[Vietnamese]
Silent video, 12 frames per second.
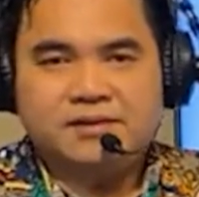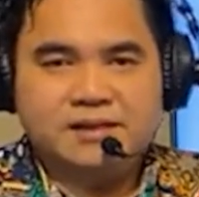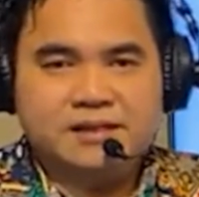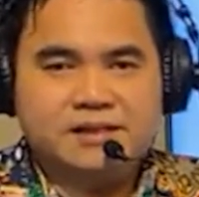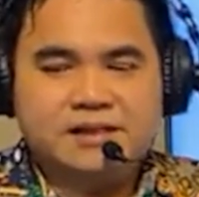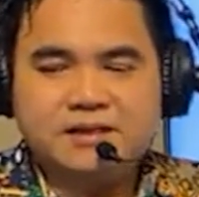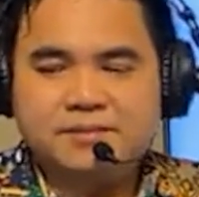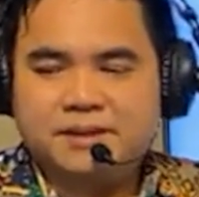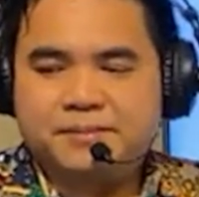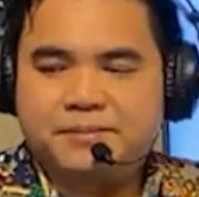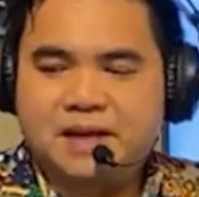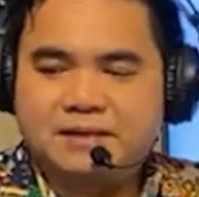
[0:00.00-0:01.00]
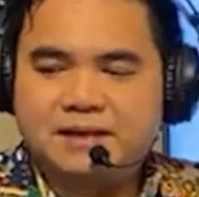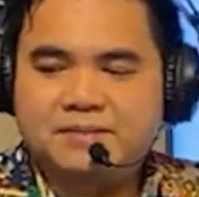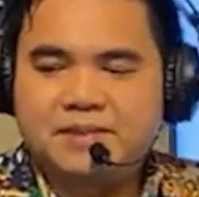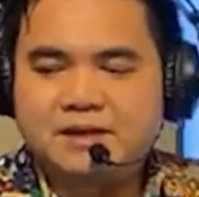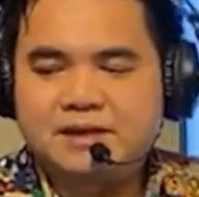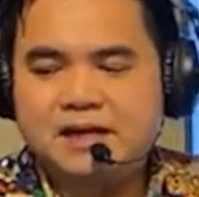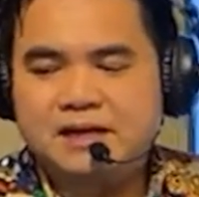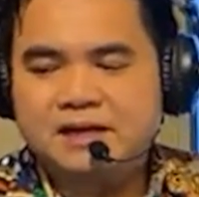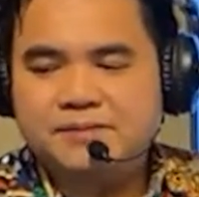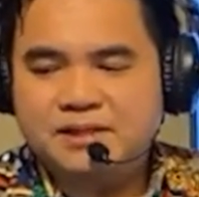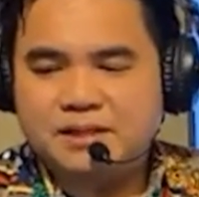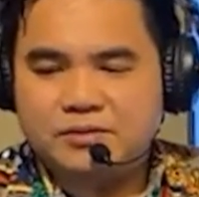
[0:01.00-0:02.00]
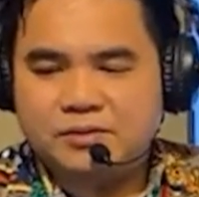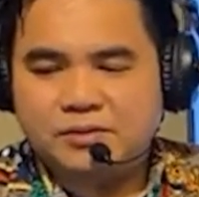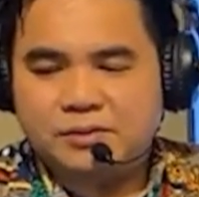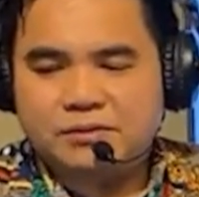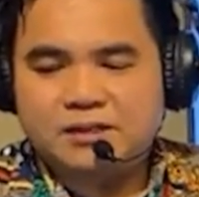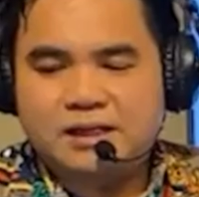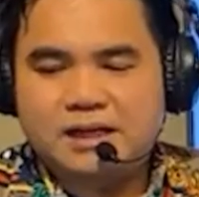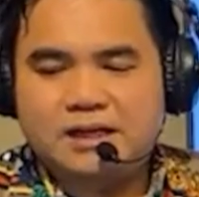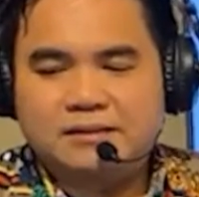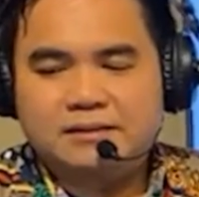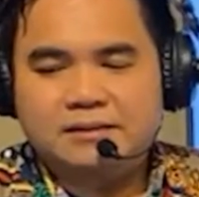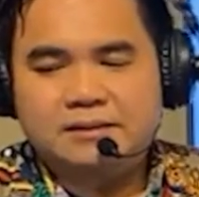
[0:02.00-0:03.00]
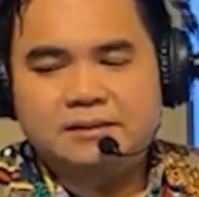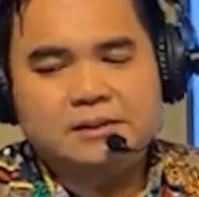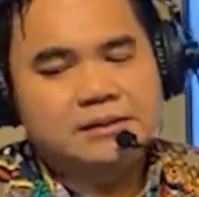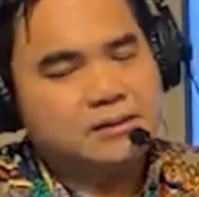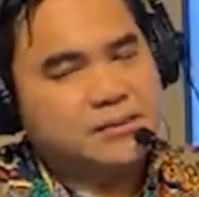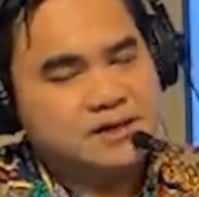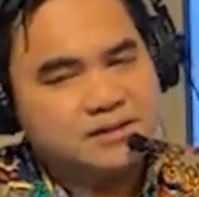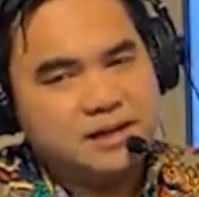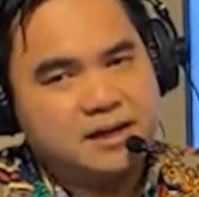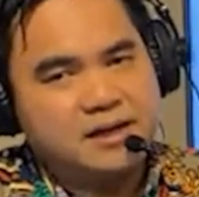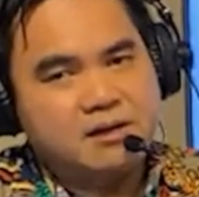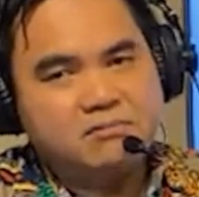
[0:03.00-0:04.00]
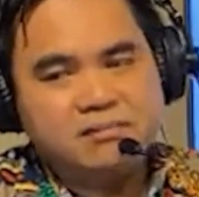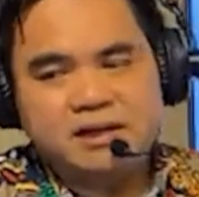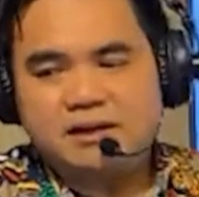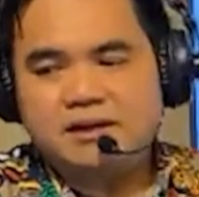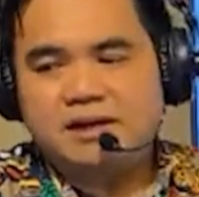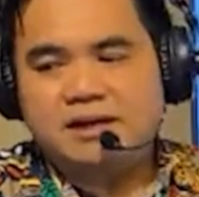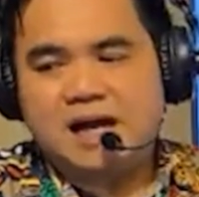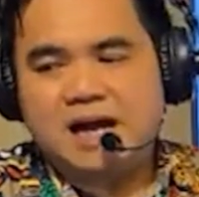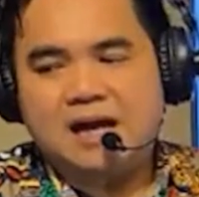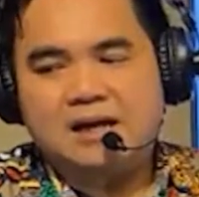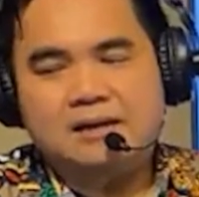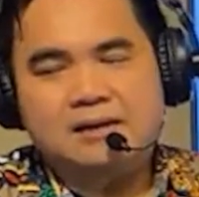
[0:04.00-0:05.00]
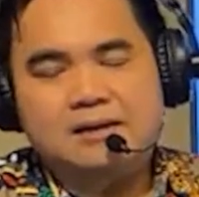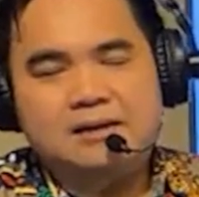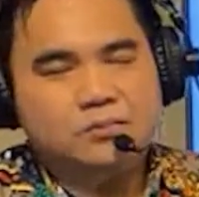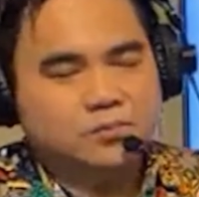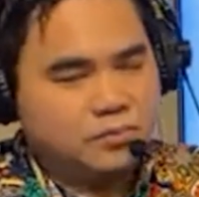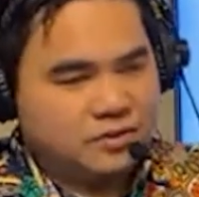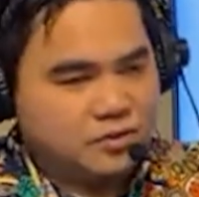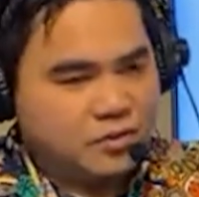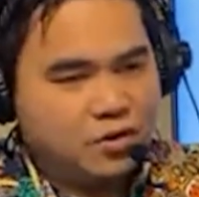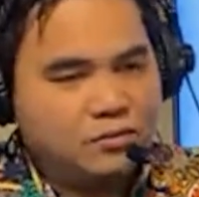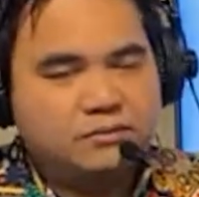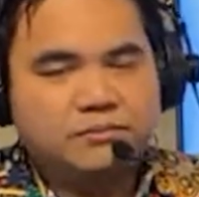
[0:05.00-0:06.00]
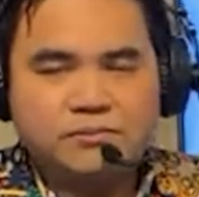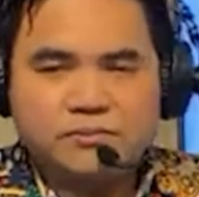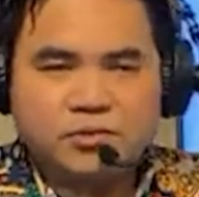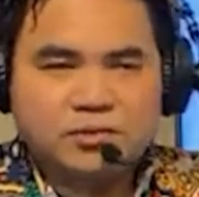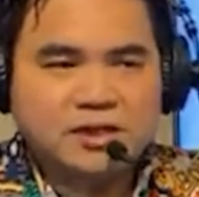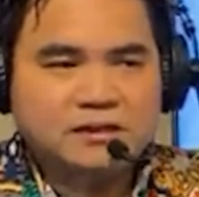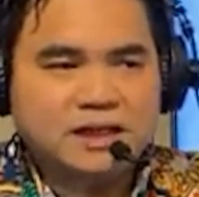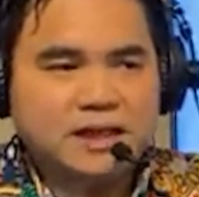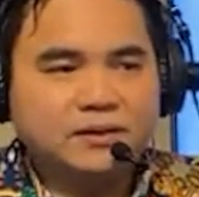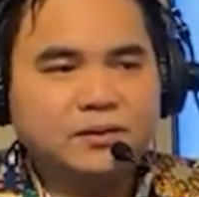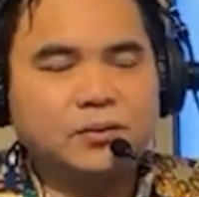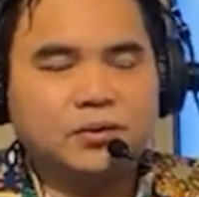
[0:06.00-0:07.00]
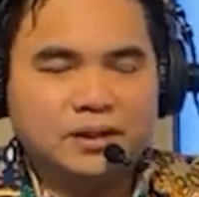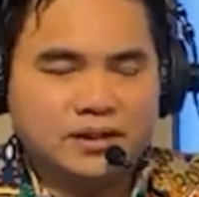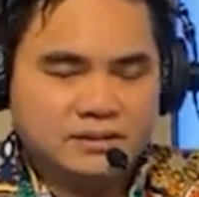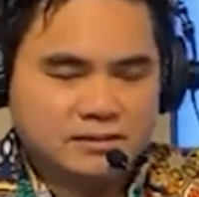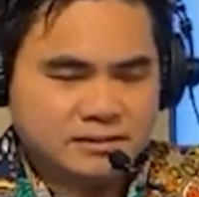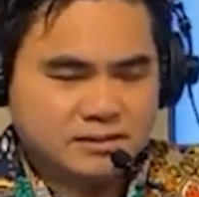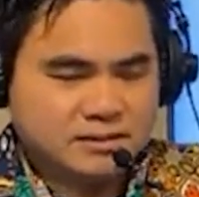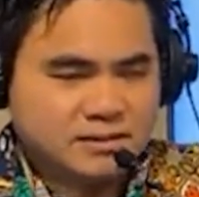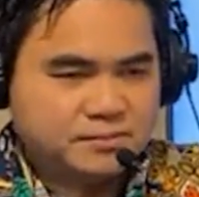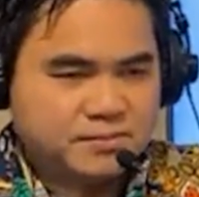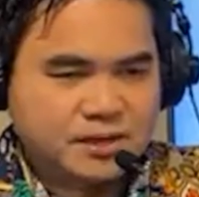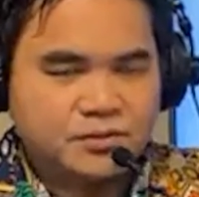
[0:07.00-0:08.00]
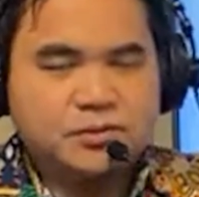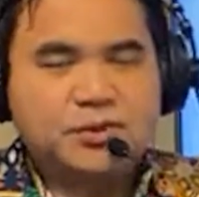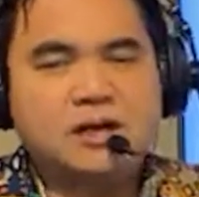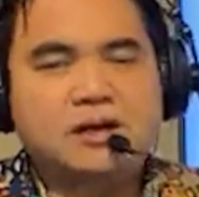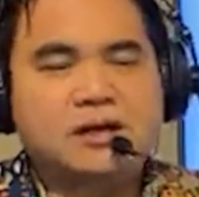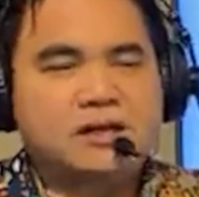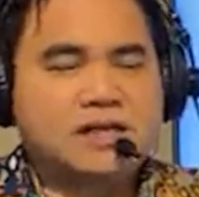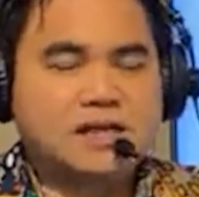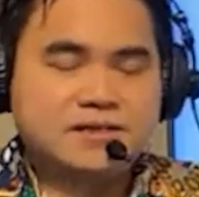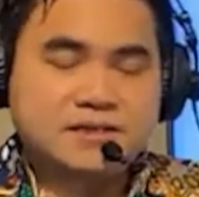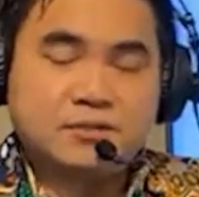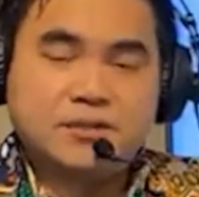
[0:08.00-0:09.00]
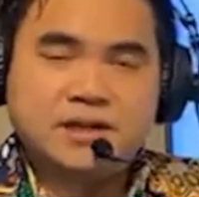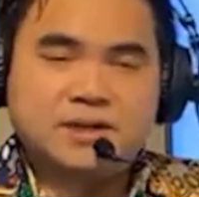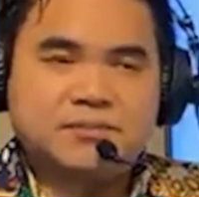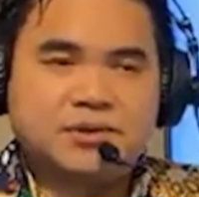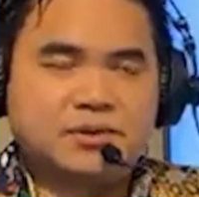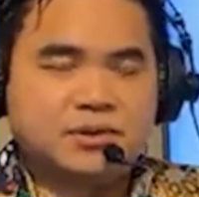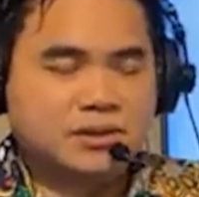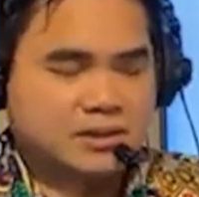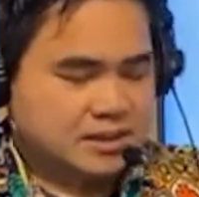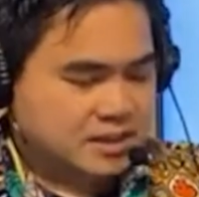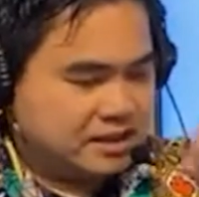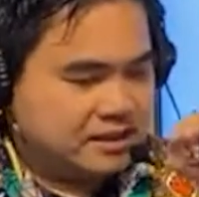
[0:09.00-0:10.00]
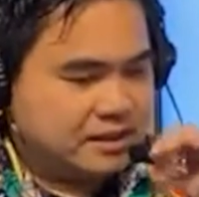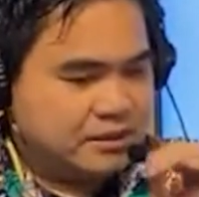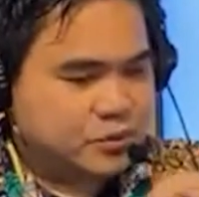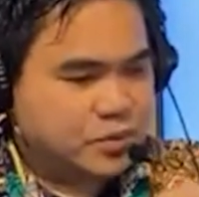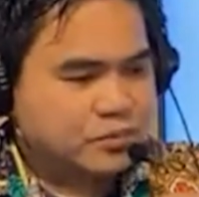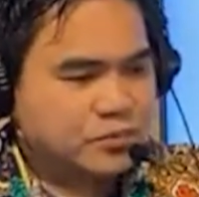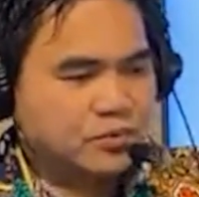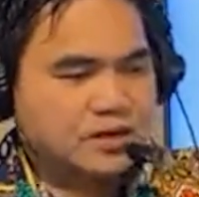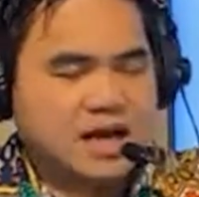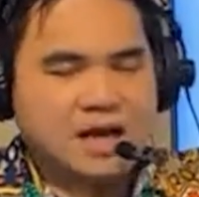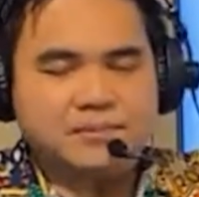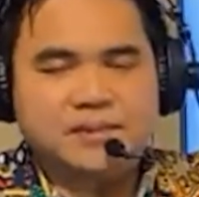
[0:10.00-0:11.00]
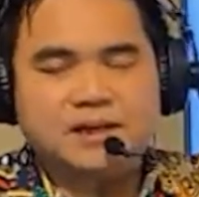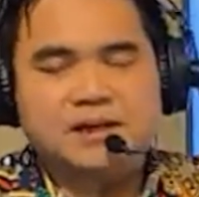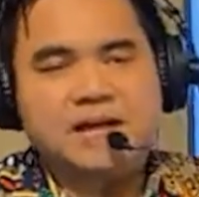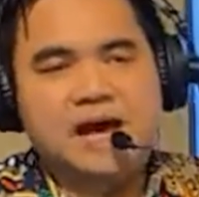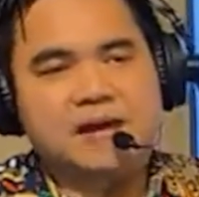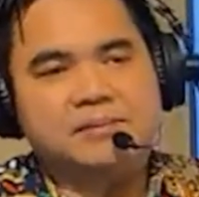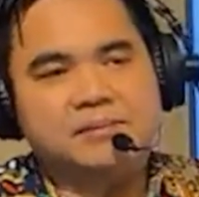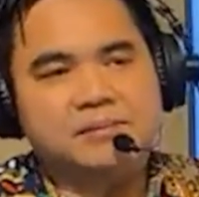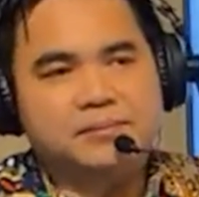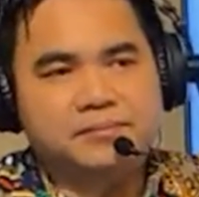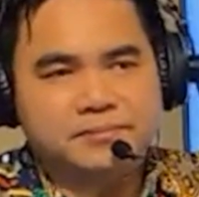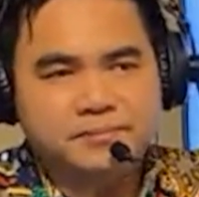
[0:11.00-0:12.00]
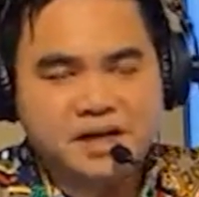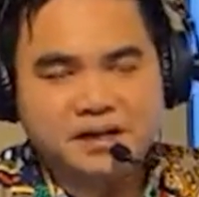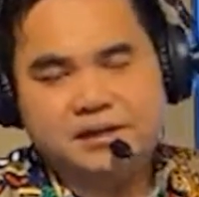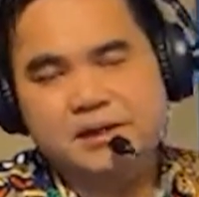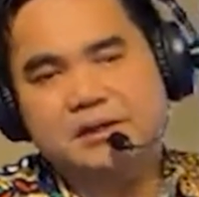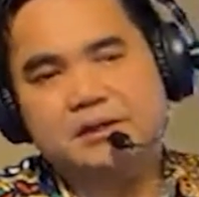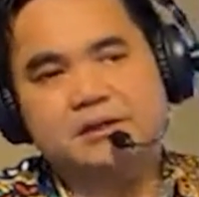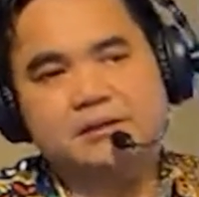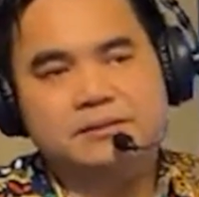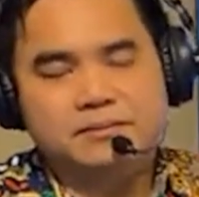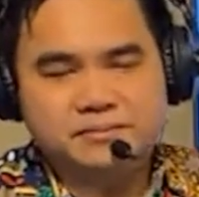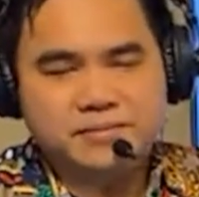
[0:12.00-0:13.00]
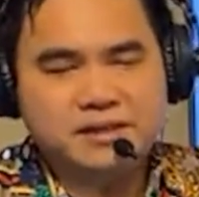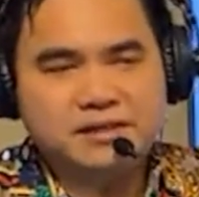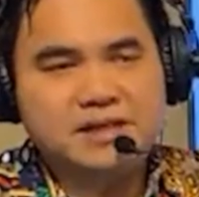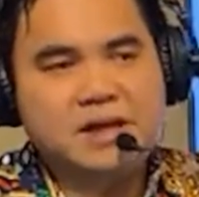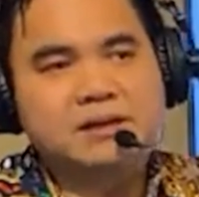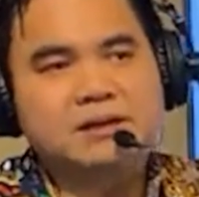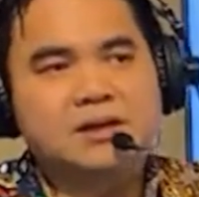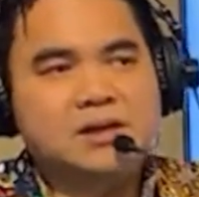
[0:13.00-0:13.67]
thì khi mà các bạn cầm những cái cây limited của code này lên các bạn sẽ không nghĩ rằng là code một cái tên tuổi mặc dù đã có trên 60 năm rồi, chỉ chuyên môn làm những cái đàn bình thường, bình dân.